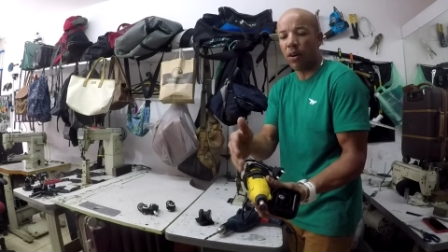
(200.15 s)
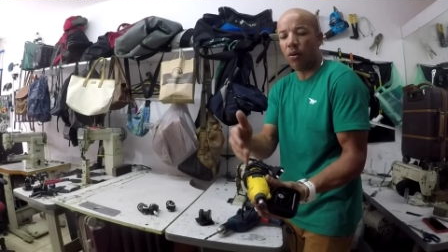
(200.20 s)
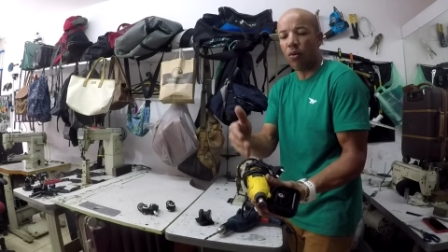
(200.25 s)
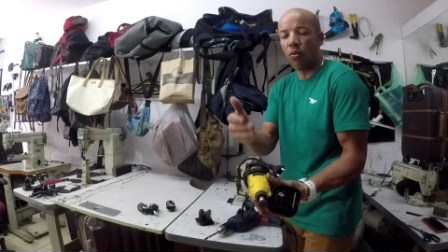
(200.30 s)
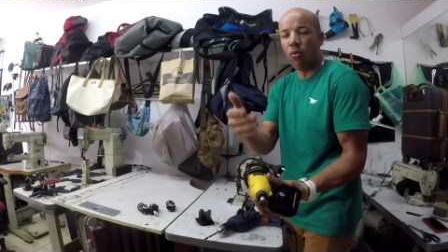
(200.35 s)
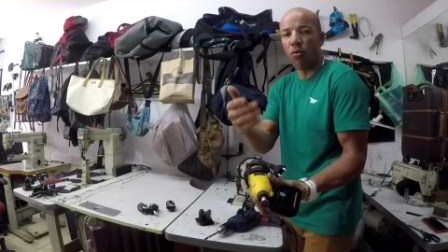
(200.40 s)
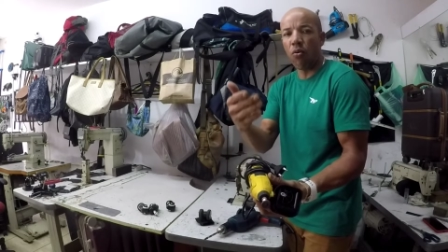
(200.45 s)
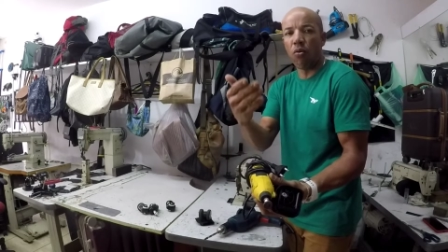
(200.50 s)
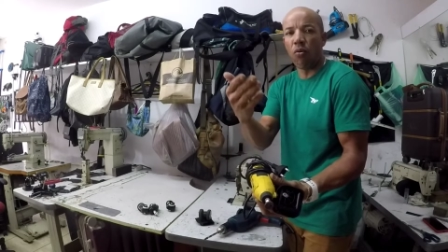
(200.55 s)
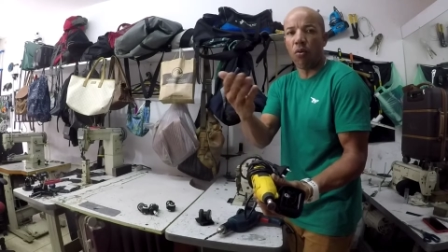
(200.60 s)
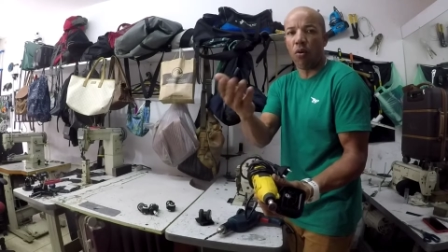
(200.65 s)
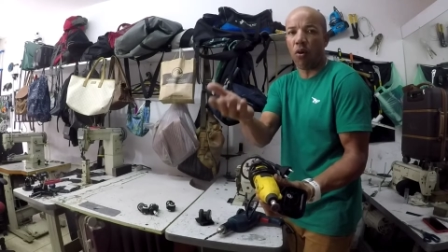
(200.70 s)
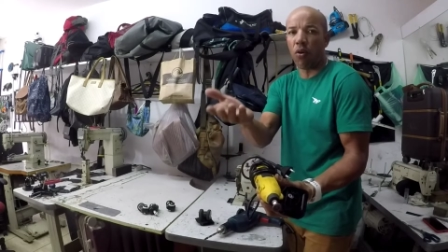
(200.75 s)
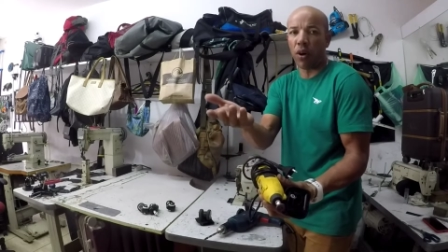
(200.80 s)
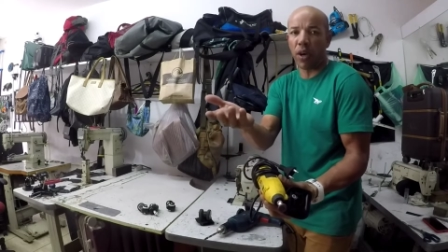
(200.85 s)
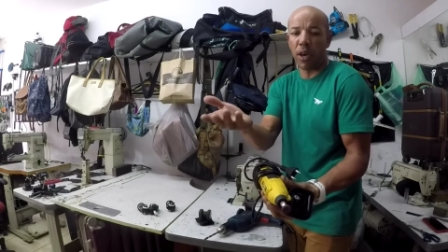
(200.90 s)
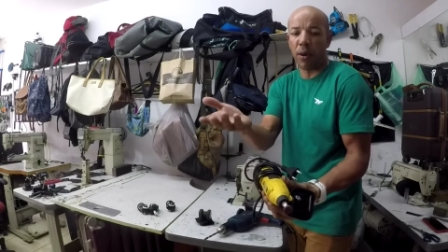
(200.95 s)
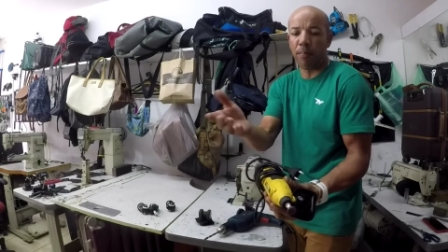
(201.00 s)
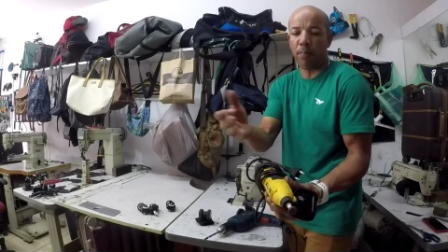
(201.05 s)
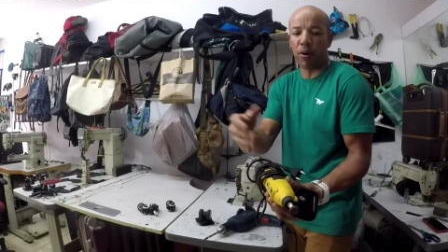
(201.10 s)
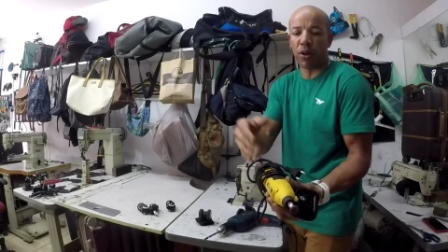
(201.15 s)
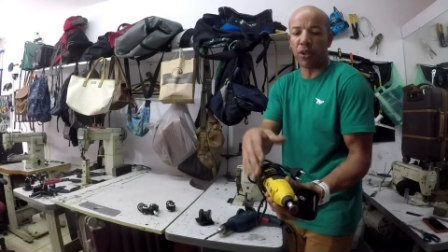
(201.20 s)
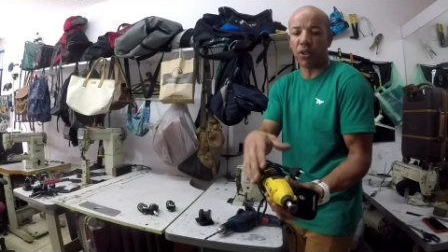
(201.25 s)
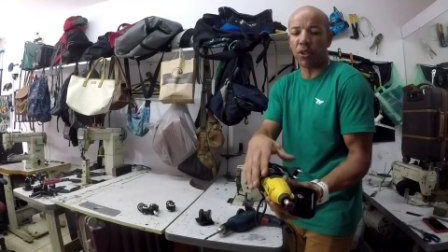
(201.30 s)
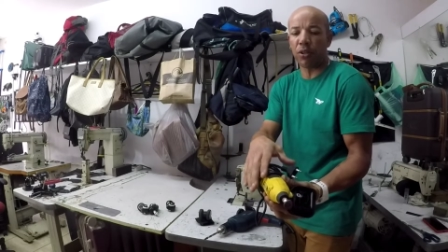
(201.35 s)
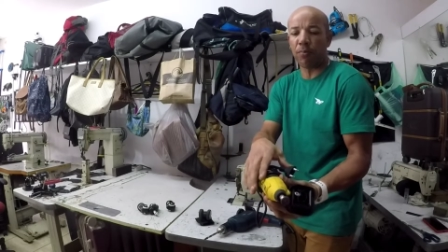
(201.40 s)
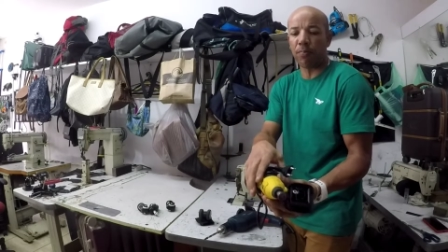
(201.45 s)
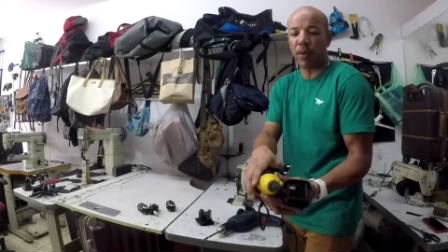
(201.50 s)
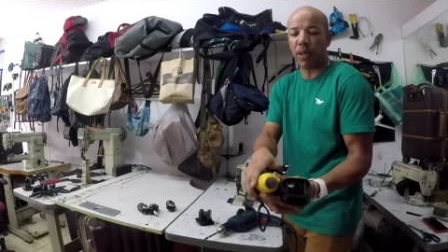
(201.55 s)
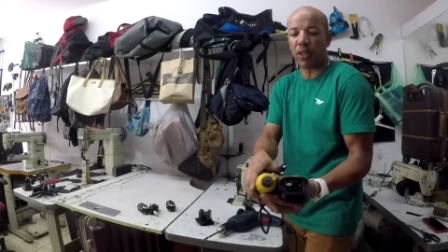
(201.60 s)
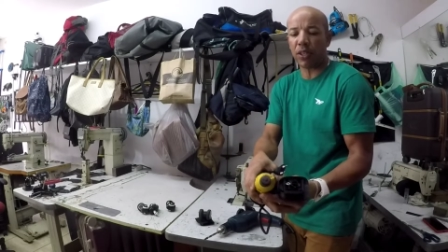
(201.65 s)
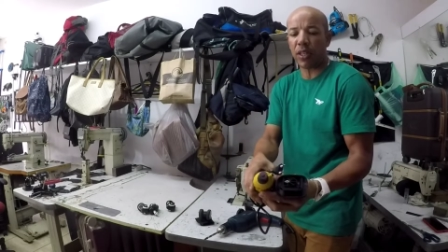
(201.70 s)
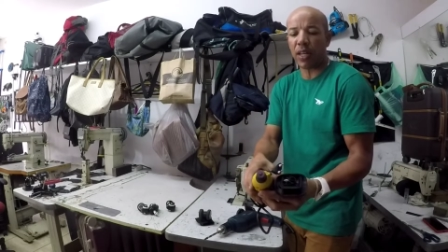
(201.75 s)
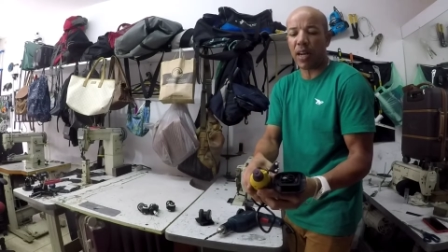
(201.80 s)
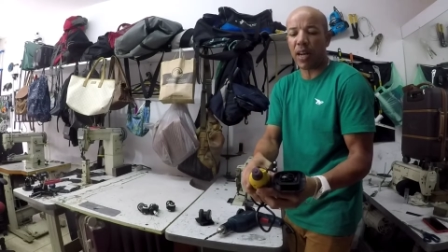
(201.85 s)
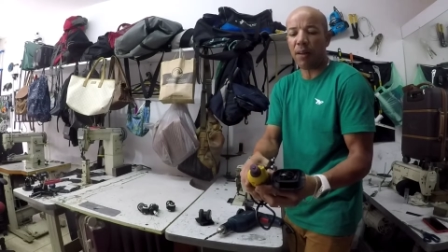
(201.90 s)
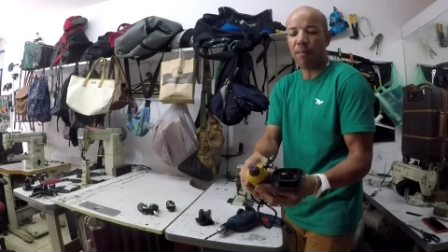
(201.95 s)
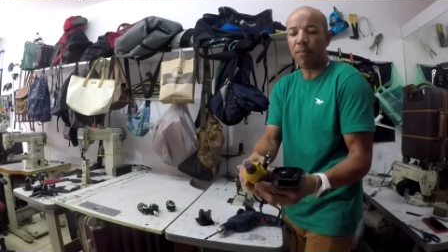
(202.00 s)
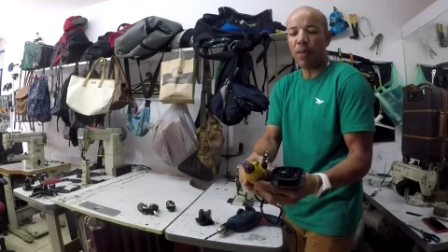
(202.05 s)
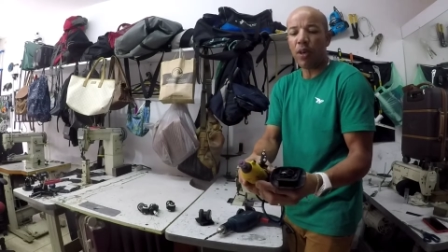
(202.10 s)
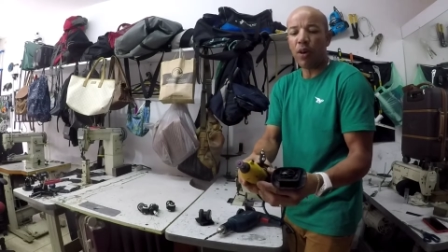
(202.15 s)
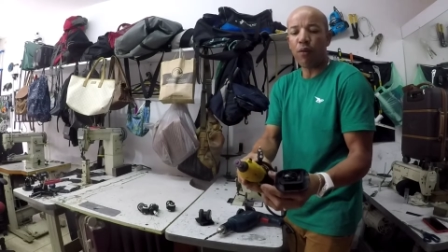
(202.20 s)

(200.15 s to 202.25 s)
ou alguém pode te emprestar,